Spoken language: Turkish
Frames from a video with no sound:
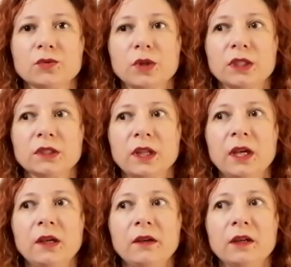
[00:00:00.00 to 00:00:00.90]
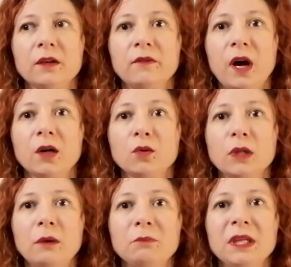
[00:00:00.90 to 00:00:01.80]
süreçte e, var
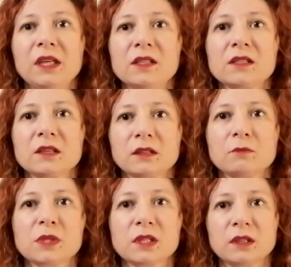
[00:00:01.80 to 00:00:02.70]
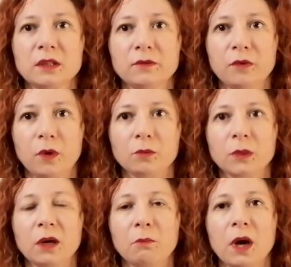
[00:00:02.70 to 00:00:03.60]
olan bir insanımsı
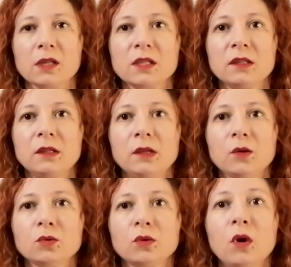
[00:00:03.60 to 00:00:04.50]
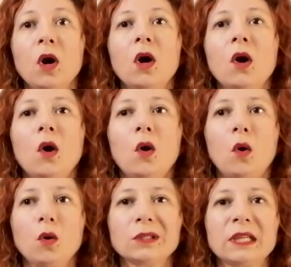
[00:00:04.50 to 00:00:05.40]
formdan bahsediliyordu.
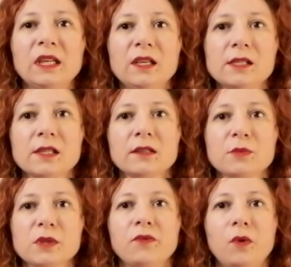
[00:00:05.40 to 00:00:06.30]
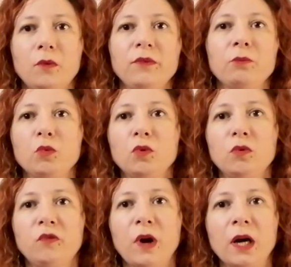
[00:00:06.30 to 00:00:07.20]
Oradaki insanımsı form ve
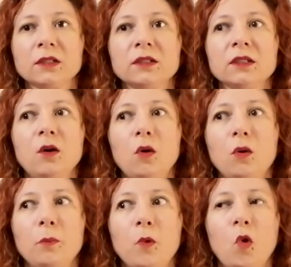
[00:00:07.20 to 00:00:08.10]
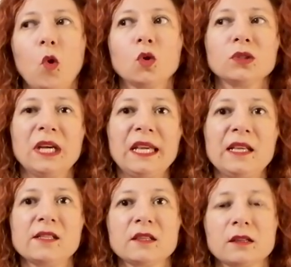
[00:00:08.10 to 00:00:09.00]
bu farklı. Orada
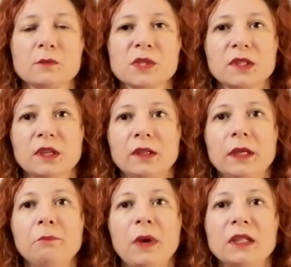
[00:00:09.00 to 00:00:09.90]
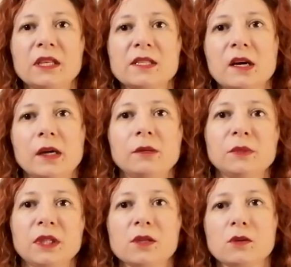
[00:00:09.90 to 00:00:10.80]
insanımsı dediğim ben ikisi ayrı
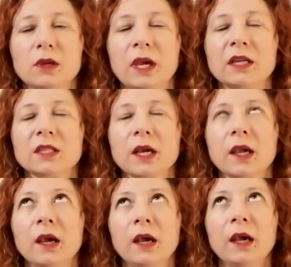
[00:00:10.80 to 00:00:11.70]
mı diye yani şey